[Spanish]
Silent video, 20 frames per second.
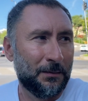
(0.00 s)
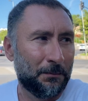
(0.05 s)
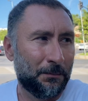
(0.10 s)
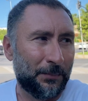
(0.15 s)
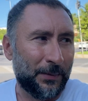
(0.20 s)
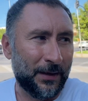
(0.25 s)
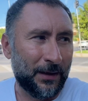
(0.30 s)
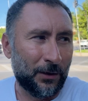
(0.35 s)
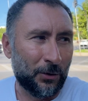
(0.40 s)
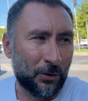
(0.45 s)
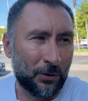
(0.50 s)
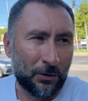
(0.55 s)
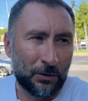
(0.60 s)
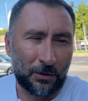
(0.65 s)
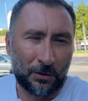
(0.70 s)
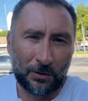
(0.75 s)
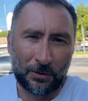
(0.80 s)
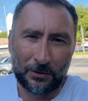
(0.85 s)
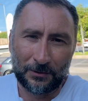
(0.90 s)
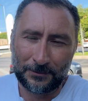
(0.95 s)

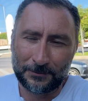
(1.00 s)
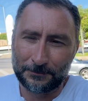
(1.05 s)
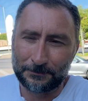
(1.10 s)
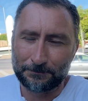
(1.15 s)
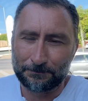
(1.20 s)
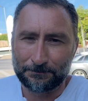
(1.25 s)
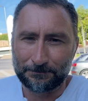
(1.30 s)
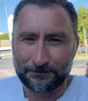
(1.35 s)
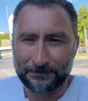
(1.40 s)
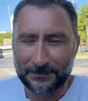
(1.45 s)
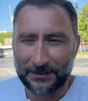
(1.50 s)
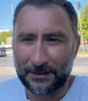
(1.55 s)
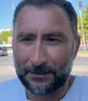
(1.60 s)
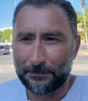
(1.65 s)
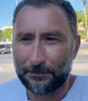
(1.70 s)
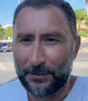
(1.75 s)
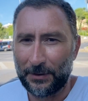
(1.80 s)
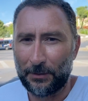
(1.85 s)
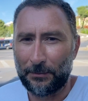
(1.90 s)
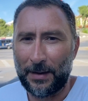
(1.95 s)
pero,
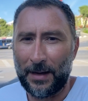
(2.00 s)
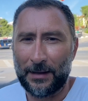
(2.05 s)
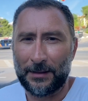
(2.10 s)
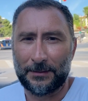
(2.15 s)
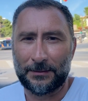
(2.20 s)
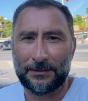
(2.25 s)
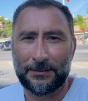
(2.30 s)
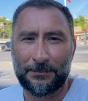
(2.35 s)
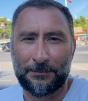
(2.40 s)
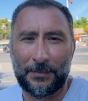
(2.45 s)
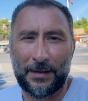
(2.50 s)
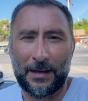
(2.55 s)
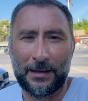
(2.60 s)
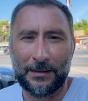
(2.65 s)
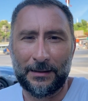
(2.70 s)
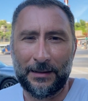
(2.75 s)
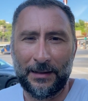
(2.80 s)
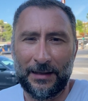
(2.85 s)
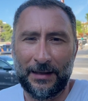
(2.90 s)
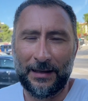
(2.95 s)
pero mal, mal.
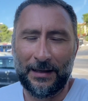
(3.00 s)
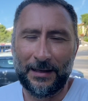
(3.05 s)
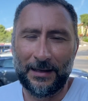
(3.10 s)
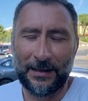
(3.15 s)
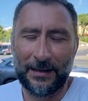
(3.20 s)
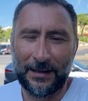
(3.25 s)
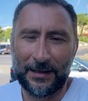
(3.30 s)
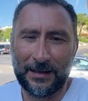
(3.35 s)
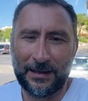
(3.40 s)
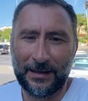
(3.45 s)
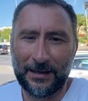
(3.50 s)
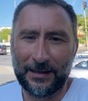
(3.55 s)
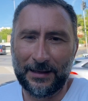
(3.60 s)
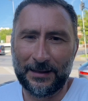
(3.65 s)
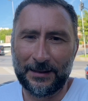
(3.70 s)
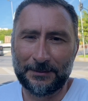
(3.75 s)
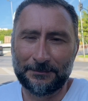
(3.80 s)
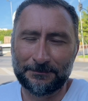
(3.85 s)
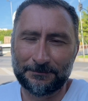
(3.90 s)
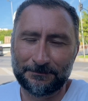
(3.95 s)

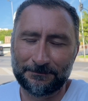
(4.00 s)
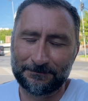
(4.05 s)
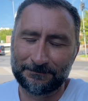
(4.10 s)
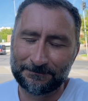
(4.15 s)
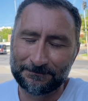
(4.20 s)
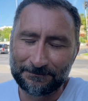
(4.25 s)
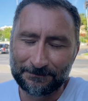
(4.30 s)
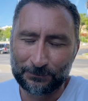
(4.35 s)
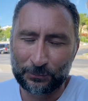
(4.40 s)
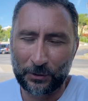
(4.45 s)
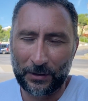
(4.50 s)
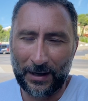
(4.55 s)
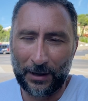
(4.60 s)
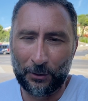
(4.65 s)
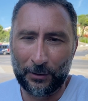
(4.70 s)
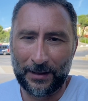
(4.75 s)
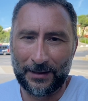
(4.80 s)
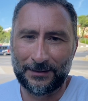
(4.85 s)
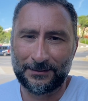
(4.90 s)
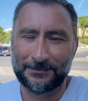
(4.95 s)
Eh, por
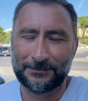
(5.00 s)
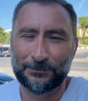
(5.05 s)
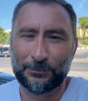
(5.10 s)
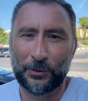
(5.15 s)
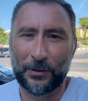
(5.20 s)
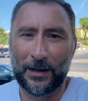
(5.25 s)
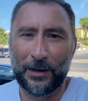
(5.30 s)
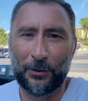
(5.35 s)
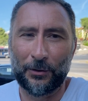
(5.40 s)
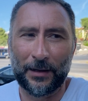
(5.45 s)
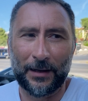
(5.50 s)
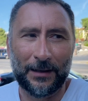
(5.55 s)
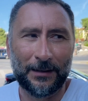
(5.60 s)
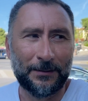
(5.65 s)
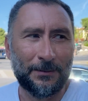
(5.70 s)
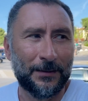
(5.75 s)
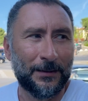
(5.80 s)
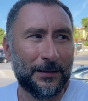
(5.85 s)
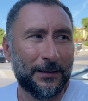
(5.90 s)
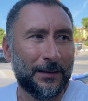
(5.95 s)
ahora, por ahora.
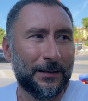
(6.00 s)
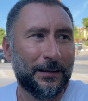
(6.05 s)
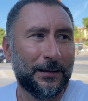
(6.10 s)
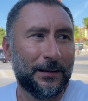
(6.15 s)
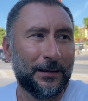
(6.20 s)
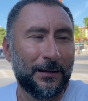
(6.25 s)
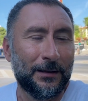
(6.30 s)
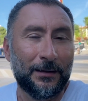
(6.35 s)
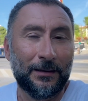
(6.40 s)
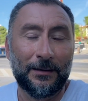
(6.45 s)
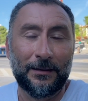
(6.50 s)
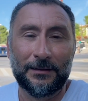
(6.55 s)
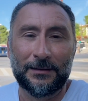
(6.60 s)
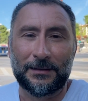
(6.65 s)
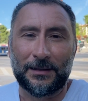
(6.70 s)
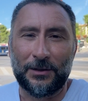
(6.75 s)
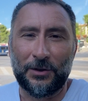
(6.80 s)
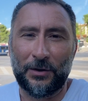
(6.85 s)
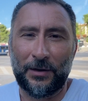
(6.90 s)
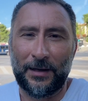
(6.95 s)

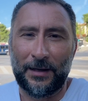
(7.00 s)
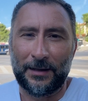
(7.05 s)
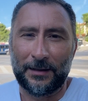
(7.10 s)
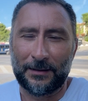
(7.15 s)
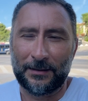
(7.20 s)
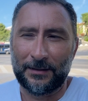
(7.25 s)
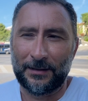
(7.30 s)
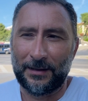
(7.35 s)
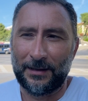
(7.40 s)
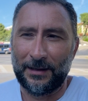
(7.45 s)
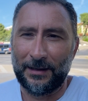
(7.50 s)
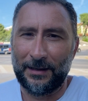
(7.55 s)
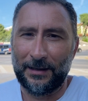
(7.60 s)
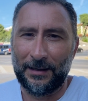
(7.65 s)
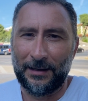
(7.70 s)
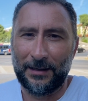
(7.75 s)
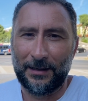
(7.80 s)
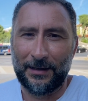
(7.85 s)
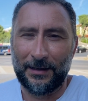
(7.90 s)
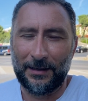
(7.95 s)
Señores,
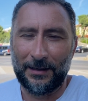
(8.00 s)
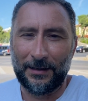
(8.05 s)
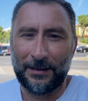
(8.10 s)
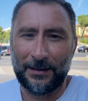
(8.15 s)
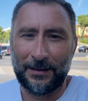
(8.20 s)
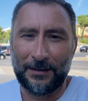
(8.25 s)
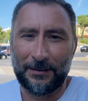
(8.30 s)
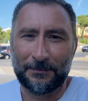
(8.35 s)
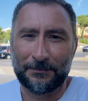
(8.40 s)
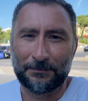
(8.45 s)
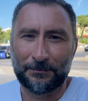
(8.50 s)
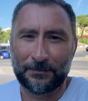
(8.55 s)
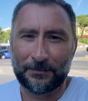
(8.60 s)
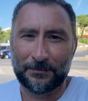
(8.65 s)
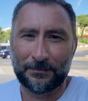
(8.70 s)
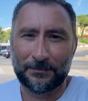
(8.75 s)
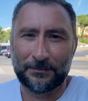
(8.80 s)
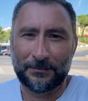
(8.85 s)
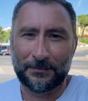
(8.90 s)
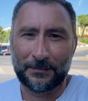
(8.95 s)
que
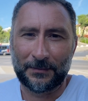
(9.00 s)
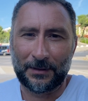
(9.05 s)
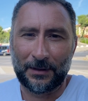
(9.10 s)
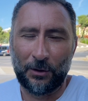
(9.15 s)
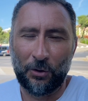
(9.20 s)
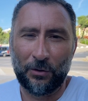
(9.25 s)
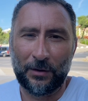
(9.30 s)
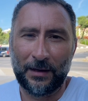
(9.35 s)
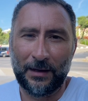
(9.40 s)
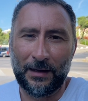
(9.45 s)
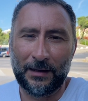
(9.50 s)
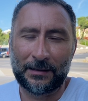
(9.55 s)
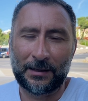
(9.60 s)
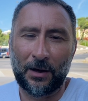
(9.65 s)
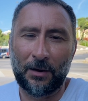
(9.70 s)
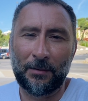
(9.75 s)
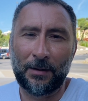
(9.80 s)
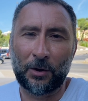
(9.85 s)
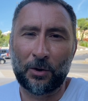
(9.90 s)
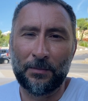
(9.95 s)
lo que
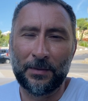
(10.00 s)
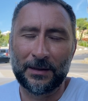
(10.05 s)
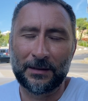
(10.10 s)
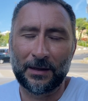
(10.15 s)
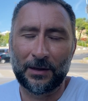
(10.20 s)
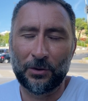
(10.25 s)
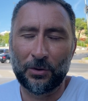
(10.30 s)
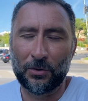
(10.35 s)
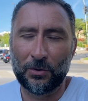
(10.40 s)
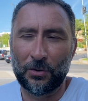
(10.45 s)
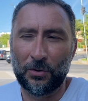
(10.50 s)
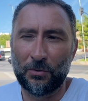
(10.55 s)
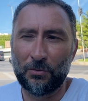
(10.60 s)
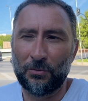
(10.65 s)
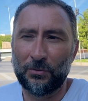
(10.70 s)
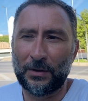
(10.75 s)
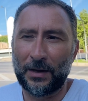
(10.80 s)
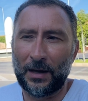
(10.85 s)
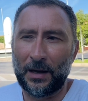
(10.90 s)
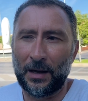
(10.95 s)
estaba comentando con
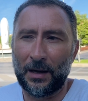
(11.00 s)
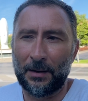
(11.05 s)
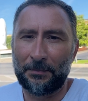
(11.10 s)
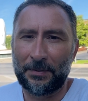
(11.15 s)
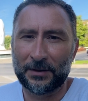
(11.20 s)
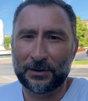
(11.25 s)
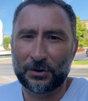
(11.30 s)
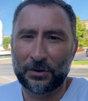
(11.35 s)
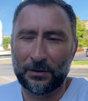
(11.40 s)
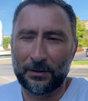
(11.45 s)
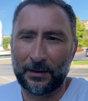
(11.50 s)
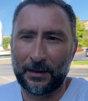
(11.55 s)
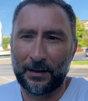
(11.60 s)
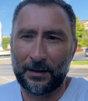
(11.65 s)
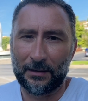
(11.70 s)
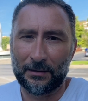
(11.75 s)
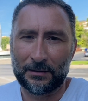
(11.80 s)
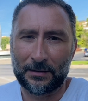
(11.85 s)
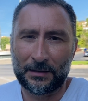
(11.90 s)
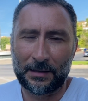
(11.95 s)
unas personas,
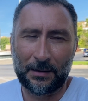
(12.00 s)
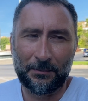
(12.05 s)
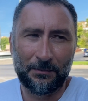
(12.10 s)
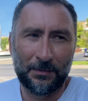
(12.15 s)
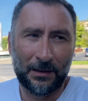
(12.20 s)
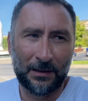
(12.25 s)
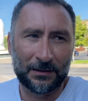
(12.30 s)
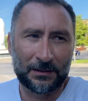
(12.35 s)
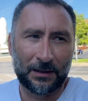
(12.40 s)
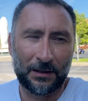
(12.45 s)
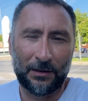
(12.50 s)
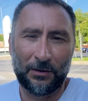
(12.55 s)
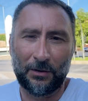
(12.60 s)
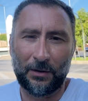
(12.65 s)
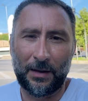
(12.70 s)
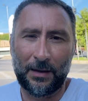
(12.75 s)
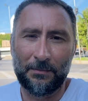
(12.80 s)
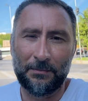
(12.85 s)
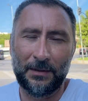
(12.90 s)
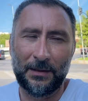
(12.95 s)
también
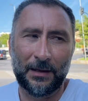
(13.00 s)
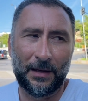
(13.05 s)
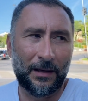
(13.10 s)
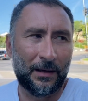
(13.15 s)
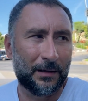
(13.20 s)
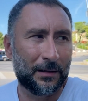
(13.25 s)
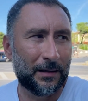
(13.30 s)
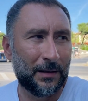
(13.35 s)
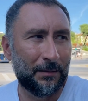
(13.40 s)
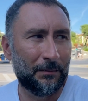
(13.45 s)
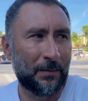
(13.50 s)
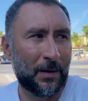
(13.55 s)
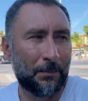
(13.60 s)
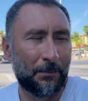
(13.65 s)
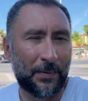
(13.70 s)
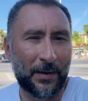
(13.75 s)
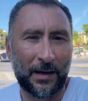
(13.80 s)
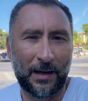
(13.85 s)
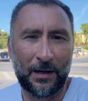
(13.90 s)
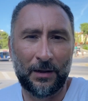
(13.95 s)
seguidoras mías, que me han
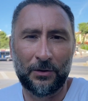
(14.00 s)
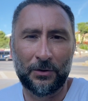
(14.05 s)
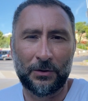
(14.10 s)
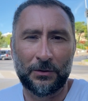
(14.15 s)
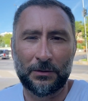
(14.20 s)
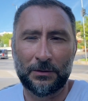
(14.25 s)
parado,